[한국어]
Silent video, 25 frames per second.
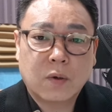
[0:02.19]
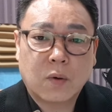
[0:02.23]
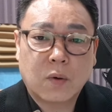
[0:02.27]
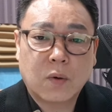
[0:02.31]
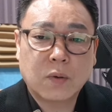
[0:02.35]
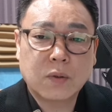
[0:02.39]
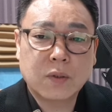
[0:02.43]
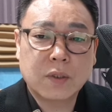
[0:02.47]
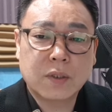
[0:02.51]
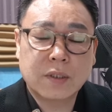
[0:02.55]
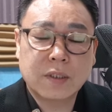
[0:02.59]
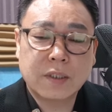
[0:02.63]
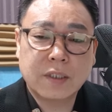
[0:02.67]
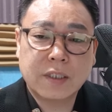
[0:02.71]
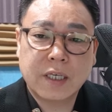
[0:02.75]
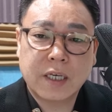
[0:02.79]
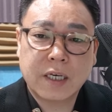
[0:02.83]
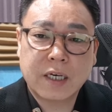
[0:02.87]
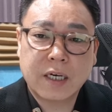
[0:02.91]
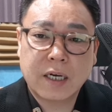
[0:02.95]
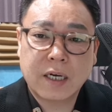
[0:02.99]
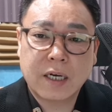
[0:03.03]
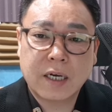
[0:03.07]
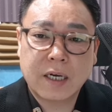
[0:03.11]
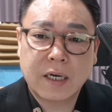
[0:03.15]
오늘은
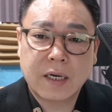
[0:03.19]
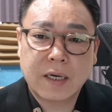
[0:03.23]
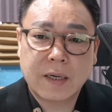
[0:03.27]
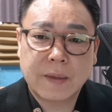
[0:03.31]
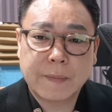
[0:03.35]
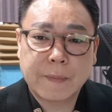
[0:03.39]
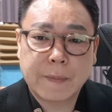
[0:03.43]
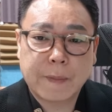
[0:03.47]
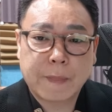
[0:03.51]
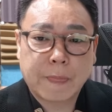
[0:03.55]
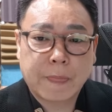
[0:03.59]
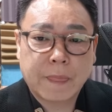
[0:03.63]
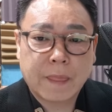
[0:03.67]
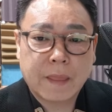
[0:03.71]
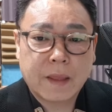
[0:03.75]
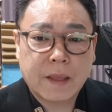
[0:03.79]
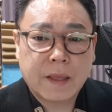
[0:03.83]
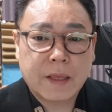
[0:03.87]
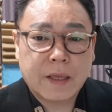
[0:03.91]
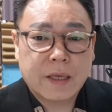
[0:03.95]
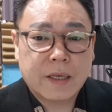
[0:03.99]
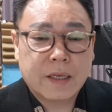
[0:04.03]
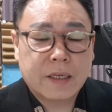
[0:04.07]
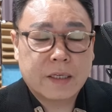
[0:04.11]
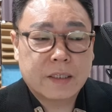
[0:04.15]
제가
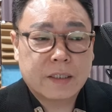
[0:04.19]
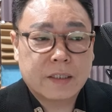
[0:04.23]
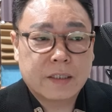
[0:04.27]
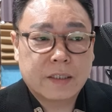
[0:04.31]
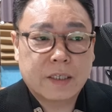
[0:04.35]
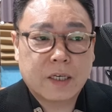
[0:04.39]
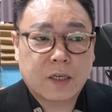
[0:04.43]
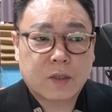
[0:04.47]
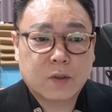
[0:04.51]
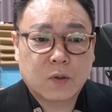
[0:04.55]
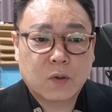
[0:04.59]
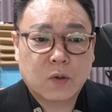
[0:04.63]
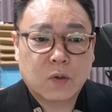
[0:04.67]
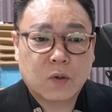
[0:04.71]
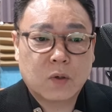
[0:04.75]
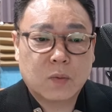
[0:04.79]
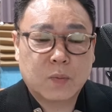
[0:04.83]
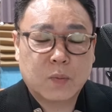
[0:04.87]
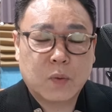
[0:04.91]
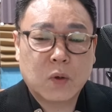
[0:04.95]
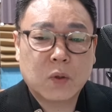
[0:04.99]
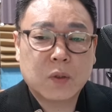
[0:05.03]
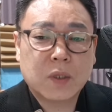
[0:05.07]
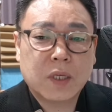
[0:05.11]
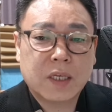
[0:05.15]

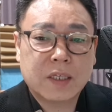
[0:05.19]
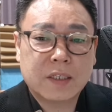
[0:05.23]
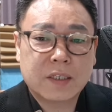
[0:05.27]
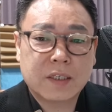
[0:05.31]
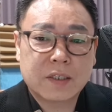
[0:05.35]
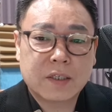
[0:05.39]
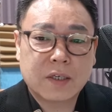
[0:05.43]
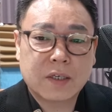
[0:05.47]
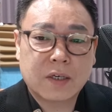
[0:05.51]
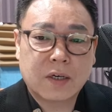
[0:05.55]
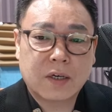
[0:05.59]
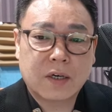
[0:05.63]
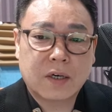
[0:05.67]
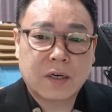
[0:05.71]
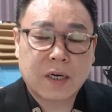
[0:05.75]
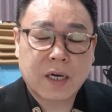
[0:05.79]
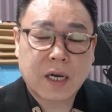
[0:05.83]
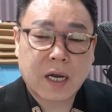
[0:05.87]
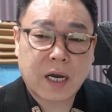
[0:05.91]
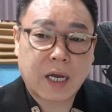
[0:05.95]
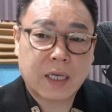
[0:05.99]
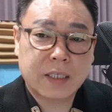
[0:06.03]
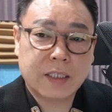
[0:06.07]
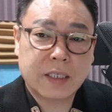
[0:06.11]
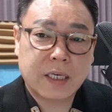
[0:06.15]
색소폰에 있어서
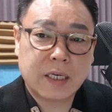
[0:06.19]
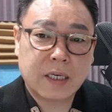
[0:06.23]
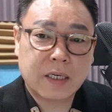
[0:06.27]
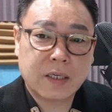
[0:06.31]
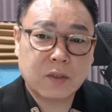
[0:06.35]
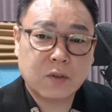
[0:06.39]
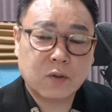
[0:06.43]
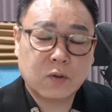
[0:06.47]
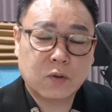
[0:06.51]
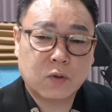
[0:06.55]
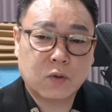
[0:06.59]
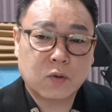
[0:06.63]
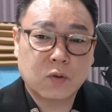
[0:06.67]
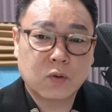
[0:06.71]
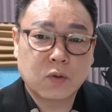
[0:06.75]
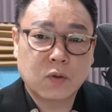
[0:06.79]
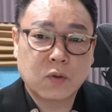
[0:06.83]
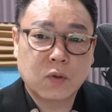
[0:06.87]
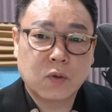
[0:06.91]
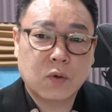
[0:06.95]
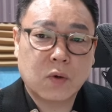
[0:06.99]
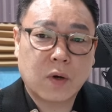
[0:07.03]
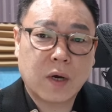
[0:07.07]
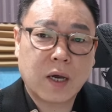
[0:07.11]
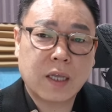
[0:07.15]
가장
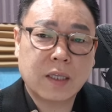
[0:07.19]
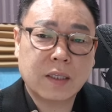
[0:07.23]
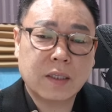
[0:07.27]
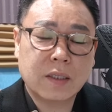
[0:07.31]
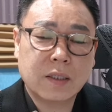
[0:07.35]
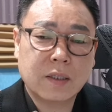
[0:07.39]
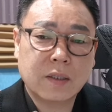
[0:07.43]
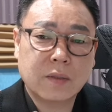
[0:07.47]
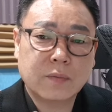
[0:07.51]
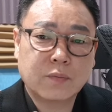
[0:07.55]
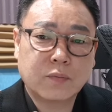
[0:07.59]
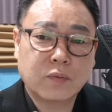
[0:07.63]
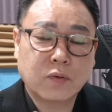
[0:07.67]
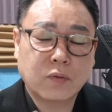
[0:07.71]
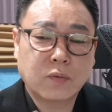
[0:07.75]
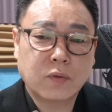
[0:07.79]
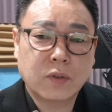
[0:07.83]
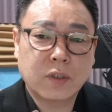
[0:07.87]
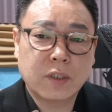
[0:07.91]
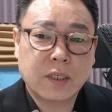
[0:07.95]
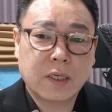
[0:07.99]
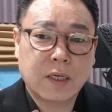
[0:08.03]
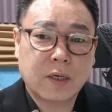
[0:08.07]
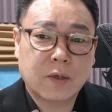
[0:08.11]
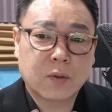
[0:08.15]
중요한
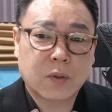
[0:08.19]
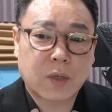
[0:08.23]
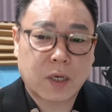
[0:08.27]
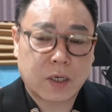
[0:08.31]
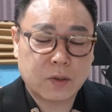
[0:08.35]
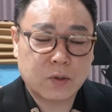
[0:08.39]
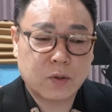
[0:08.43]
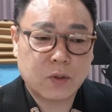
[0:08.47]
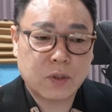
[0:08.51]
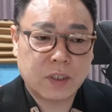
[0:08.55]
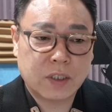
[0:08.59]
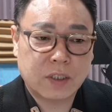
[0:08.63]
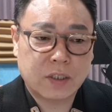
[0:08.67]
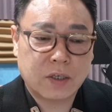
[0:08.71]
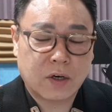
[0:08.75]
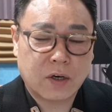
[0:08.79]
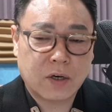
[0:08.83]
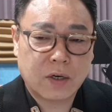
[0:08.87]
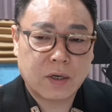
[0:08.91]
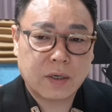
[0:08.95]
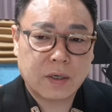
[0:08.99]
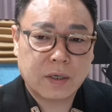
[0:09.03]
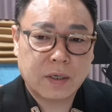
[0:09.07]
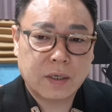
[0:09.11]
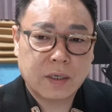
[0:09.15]
부분이라고도 할 수
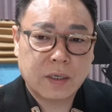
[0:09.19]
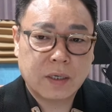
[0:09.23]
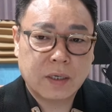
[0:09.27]
있죠.